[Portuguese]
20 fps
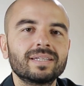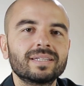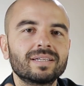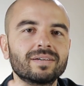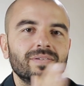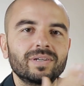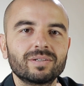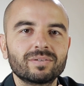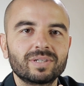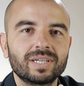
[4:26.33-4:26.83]
Tá
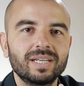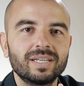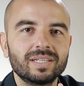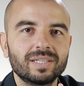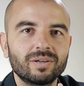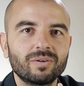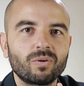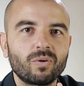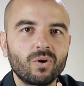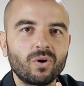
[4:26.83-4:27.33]
vendo que ele
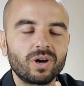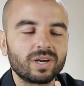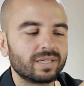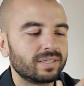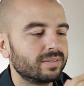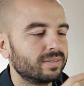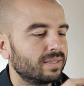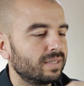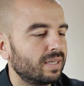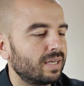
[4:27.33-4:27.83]
não
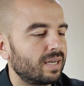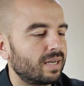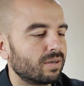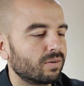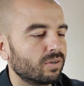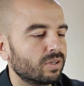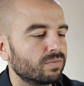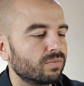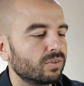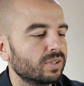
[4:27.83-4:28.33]
cola?
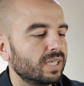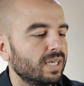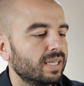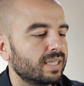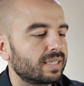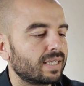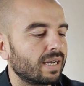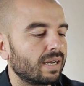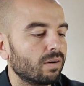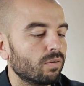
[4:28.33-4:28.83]
Agora eu vou
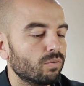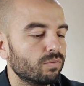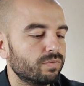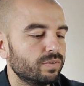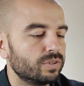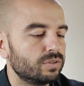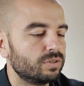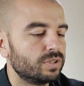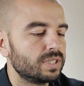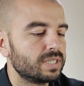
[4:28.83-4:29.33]
deletar o
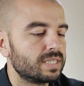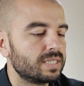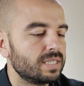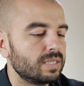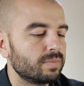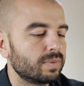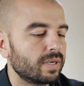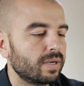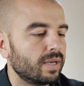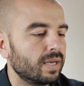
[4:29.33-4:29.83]
vídeo de
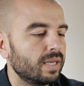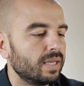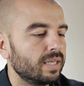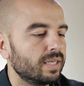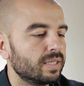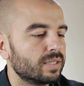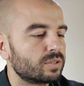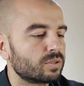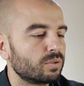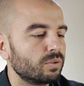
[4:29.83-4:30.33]
cima,
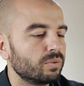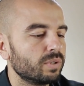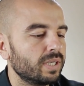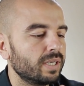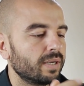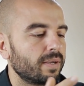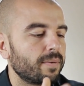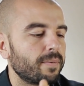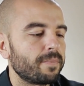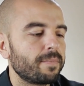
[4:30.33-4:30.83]

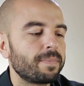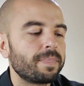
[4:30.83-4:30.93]
excluir,